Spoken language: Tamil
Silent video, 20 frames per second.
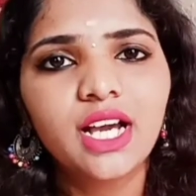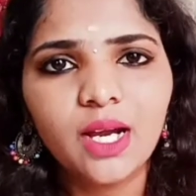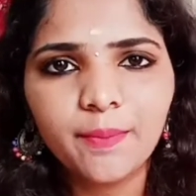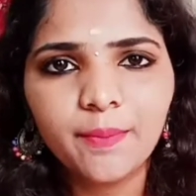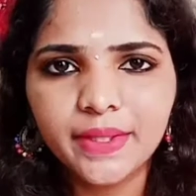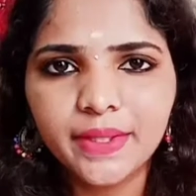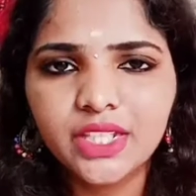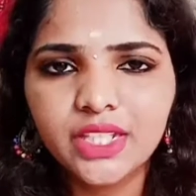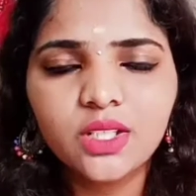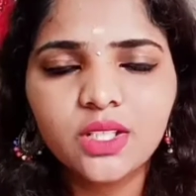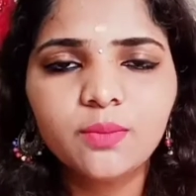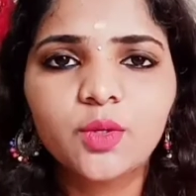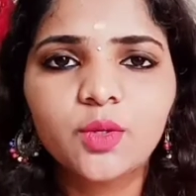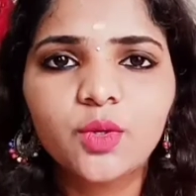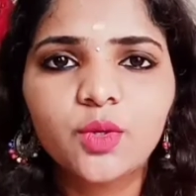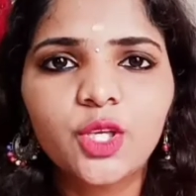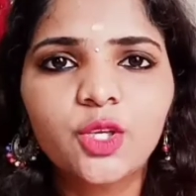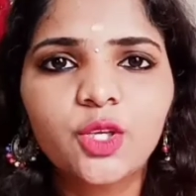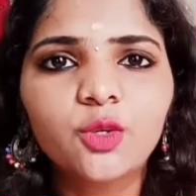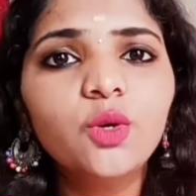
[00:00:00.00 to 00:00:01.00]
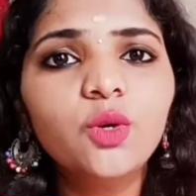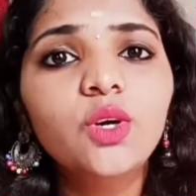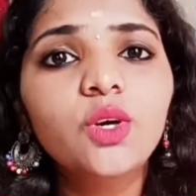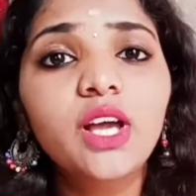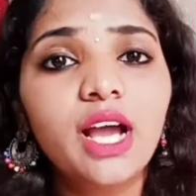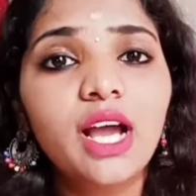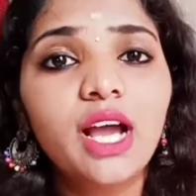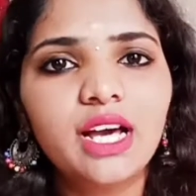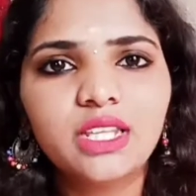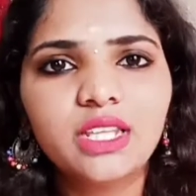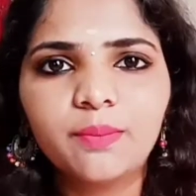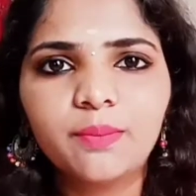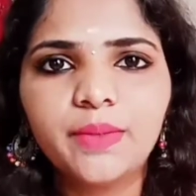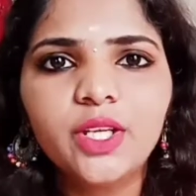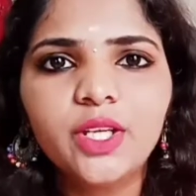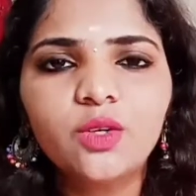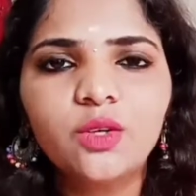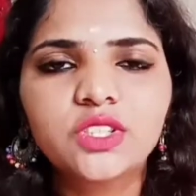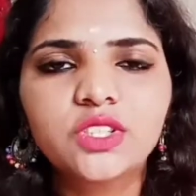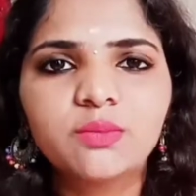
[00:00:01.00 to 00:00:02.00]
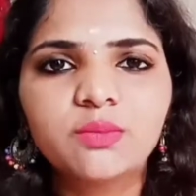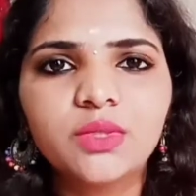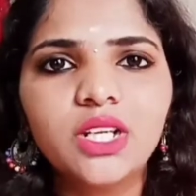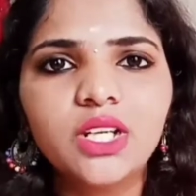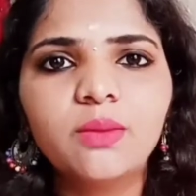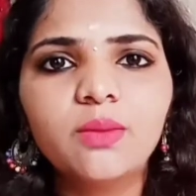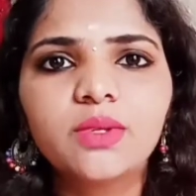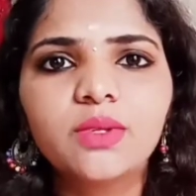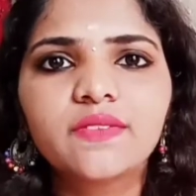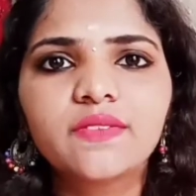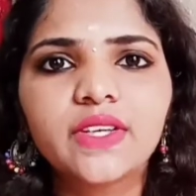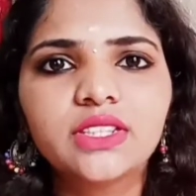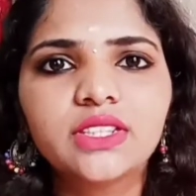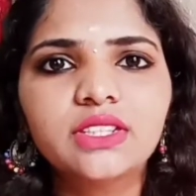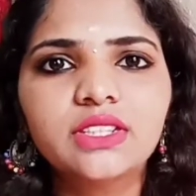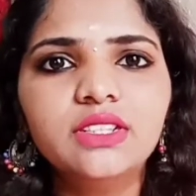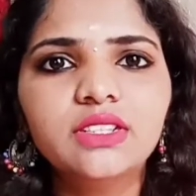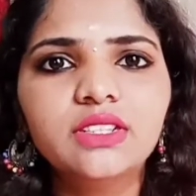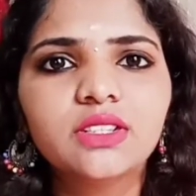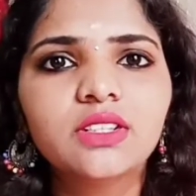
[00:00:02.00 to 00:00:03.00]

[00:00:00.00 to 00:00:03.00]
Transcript: அப்படி தான் நம்ம குடிக்கணும் அது அப்படியே குடித்தோம்னா நம்மளுக்கு வந்து